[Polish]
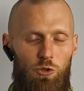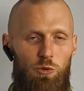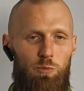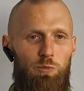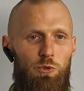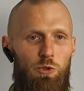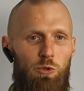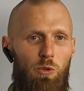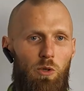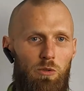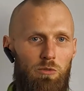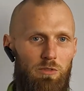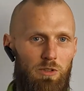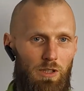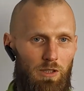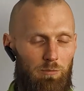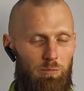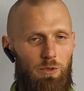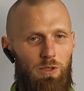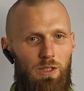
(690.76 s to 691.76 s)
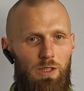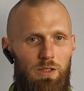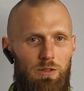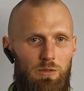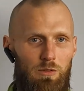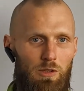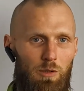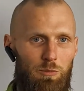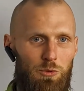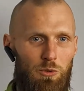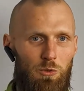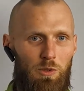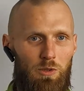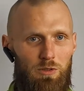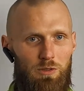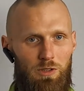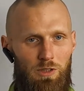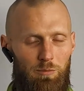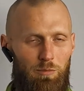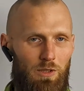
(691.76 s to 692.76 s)
koszt przyłącza, projektu do
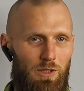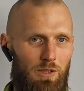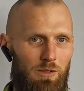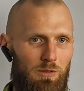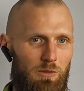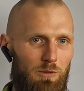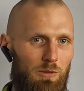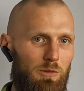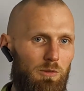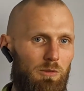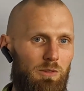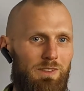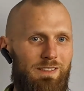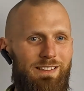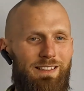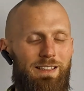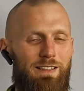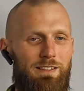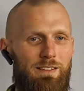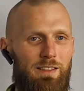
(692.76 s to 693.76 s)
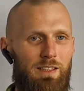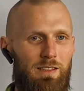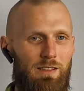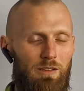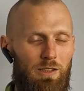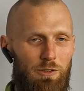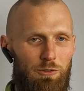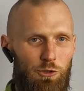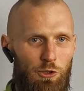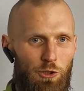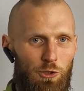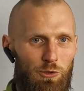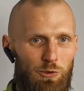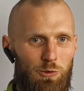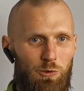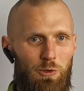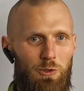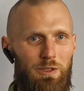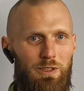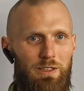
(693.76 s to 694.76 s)
przyłącza, projektu instalacji gazowej w
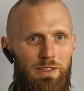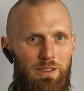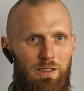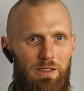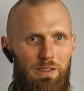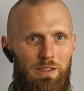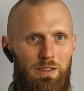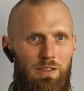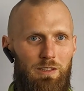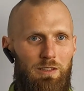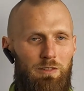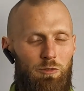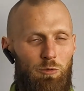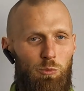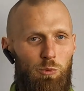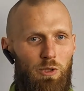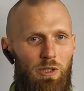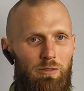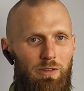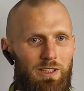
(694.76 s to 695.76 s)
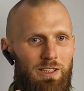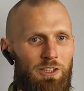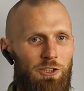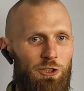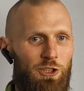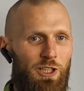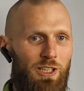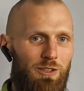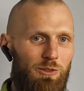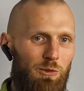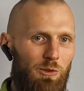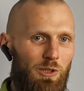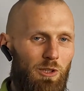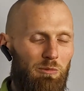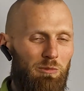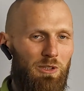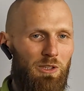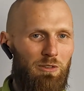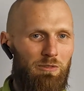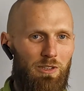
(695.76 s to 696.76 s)
środku, wbudowanie szachtu
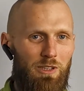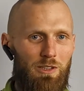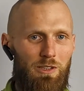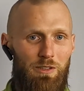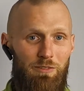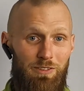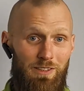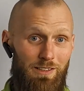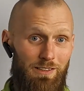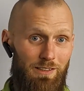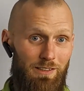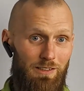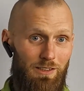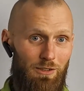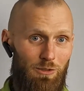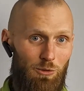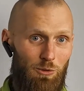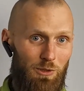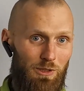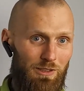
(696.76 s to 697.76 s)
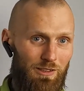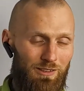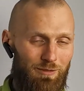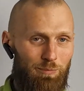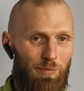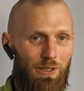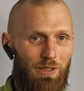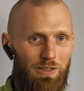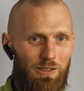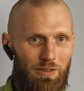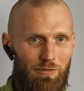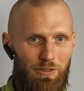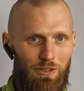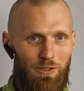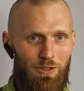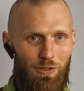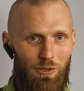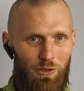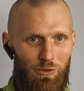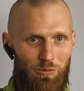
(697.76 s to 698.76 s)
kominowego i wsadzenie rury spalinowej do